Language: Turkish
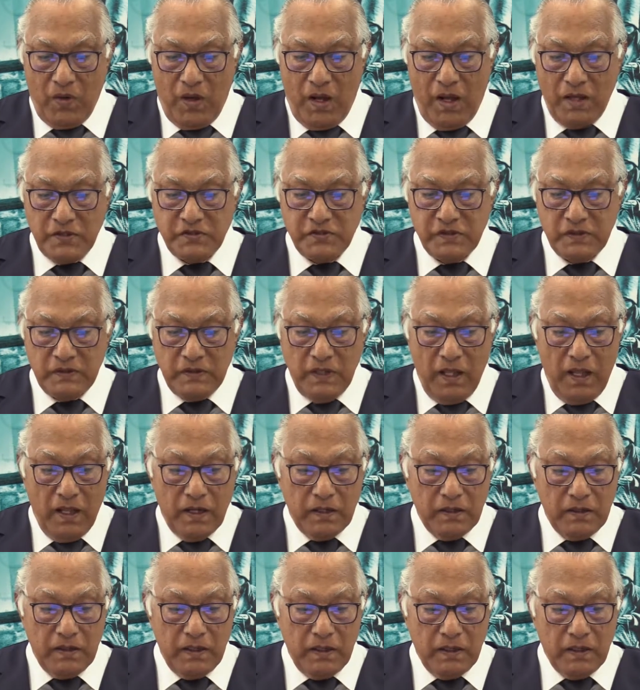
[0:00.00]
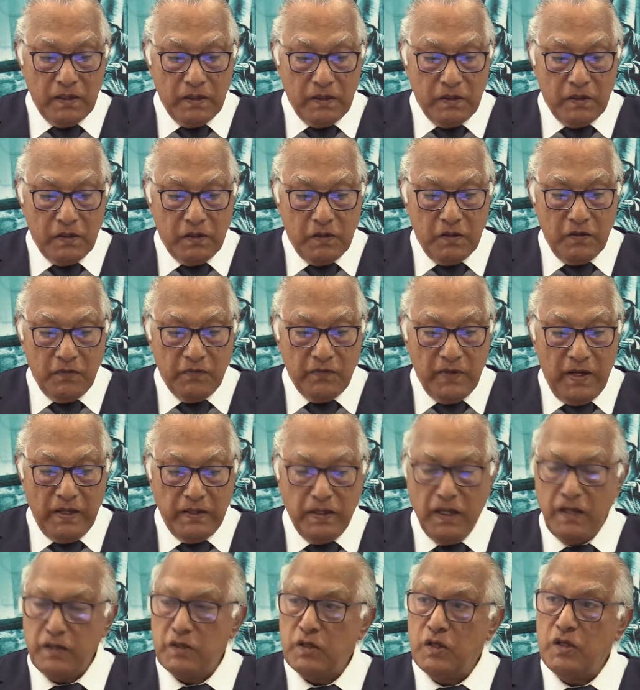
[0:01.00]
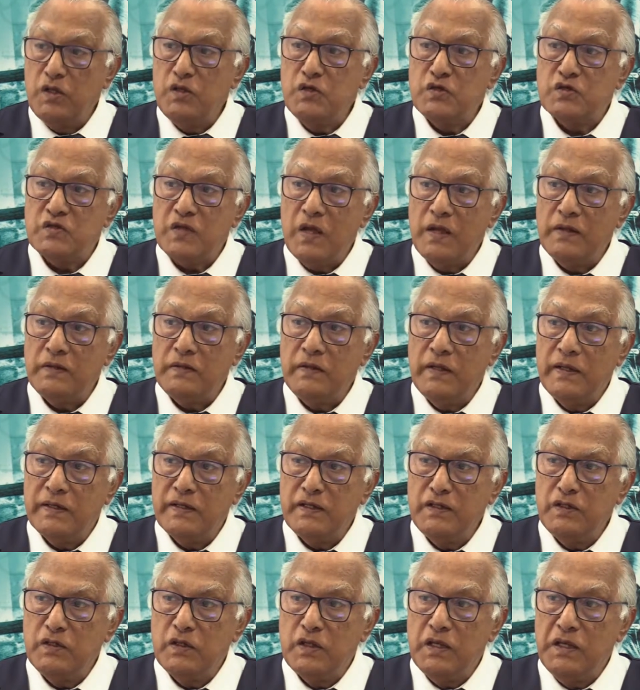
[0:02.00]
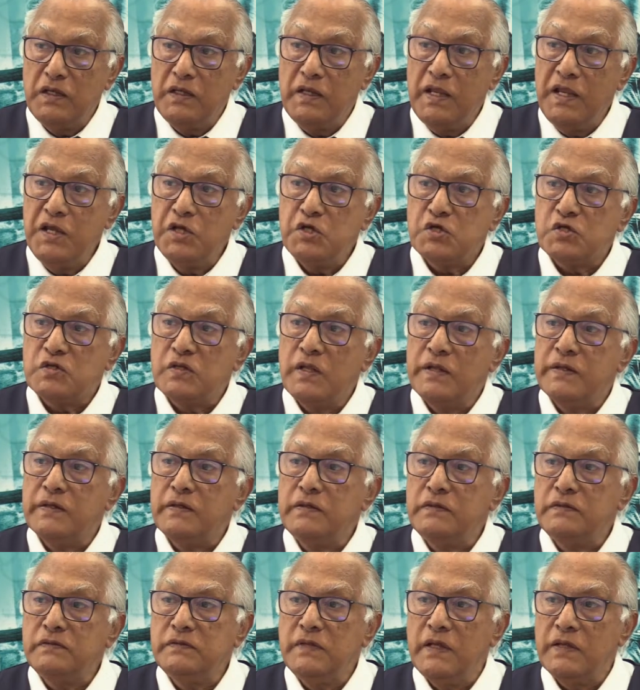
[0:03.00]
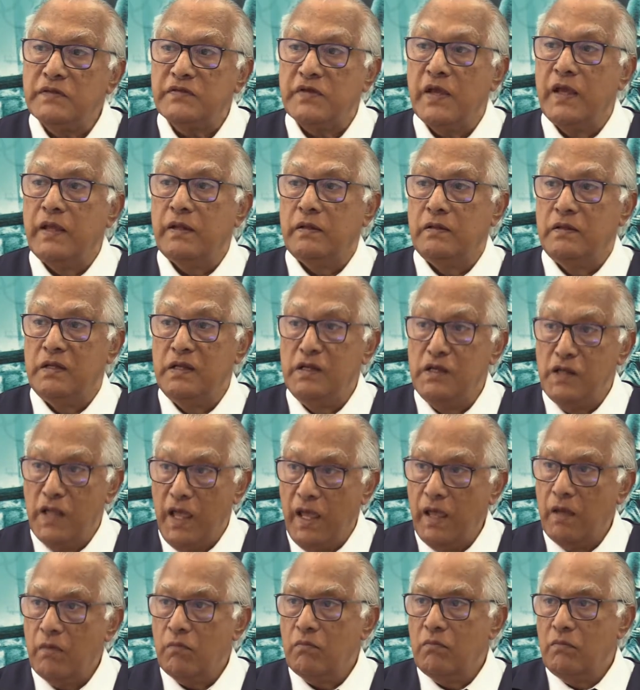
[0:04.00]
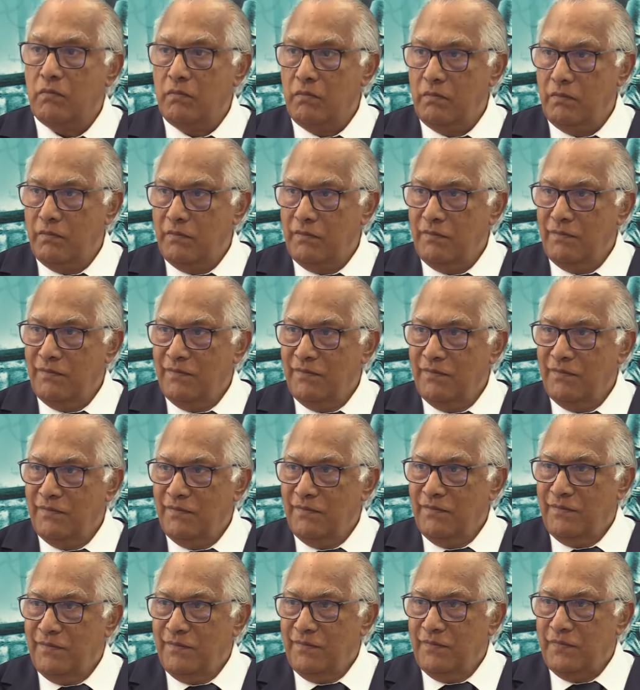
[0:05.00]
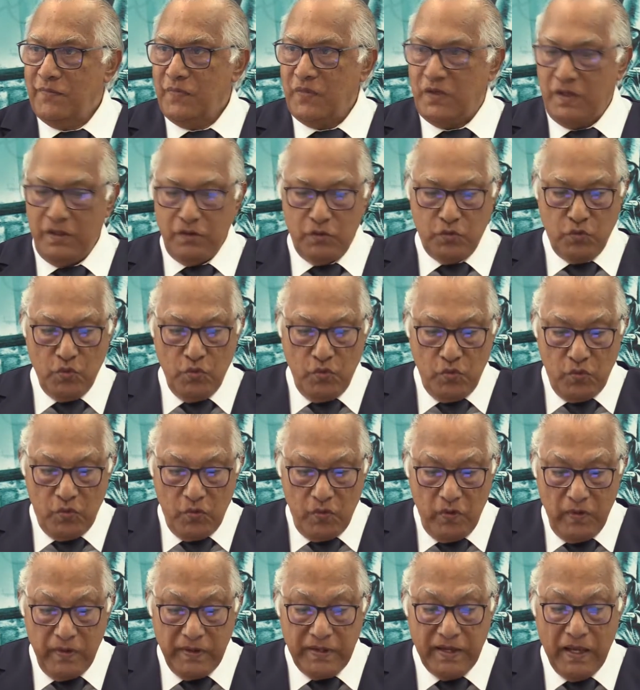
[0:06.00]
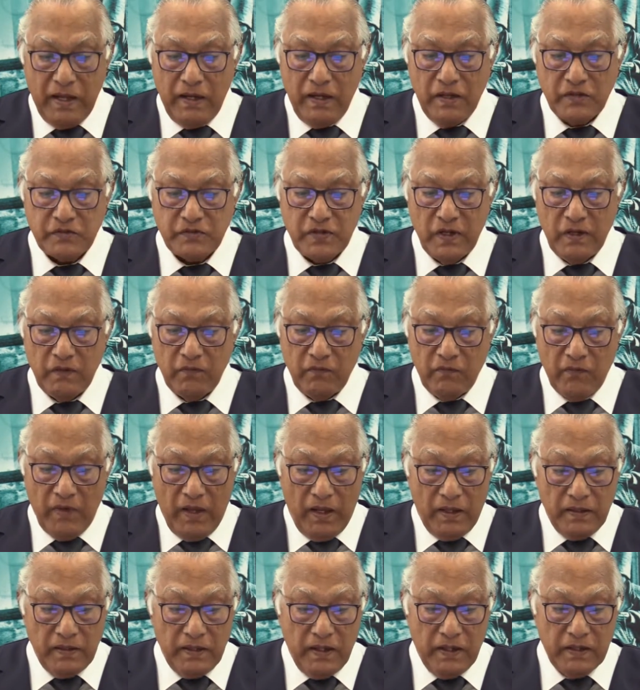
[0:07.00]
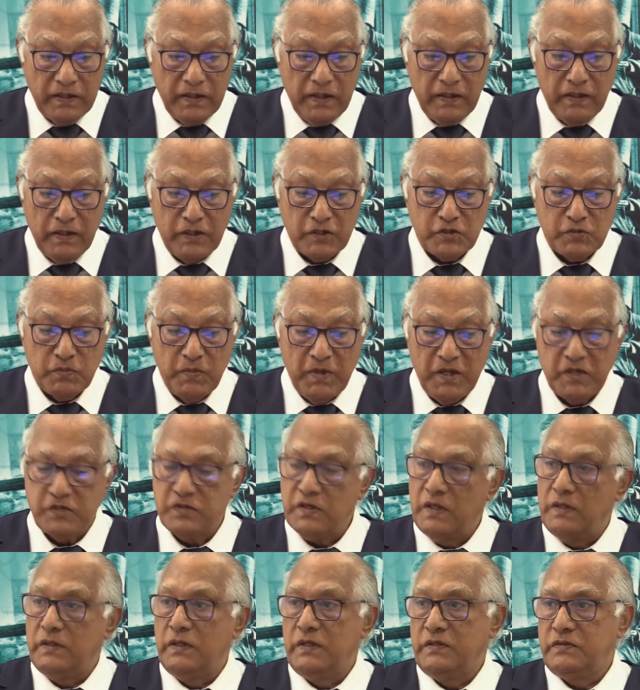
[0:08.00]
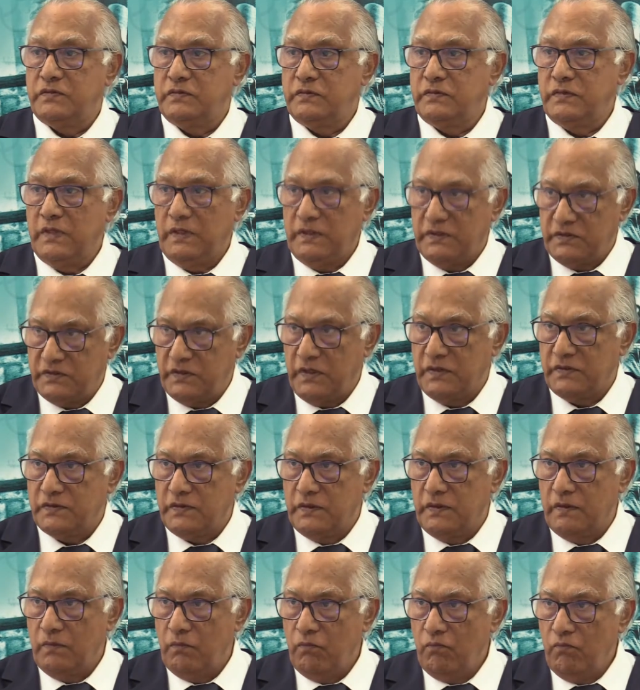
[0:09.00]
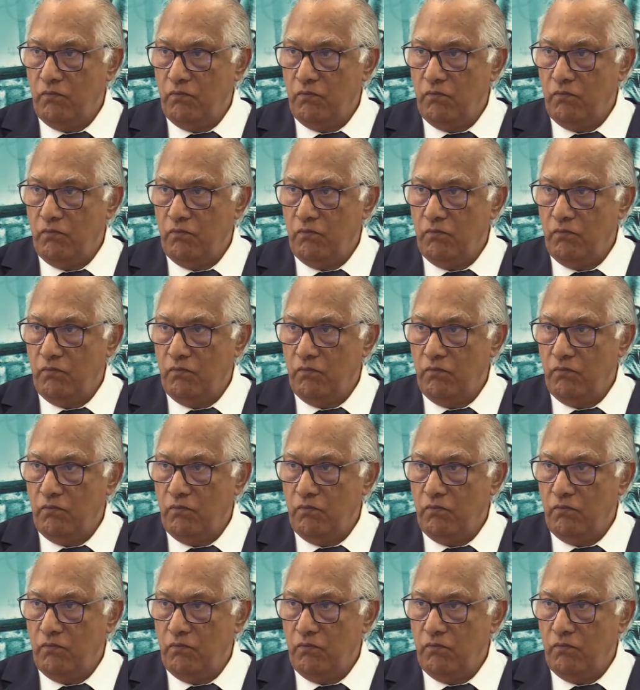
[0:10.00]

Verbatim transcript: acılarla kıvranan insanların inleyişlerini de ser dinle. Ki duyguyu gelesen ve Allah'a yanaşmaya çalış, çalışasın.